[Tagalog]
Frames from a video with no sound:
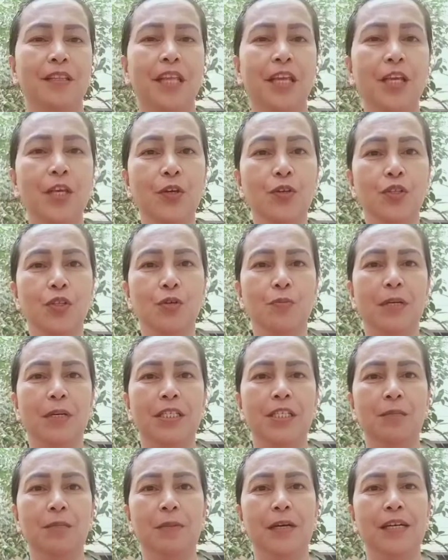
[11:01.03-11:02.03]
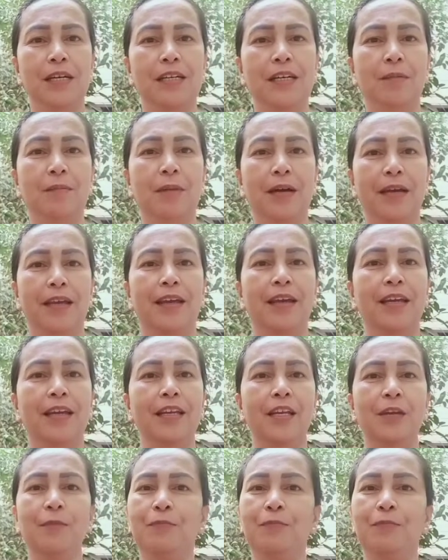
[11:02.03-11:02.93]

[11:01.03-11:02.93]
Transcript: Thank you so much mga kabayan.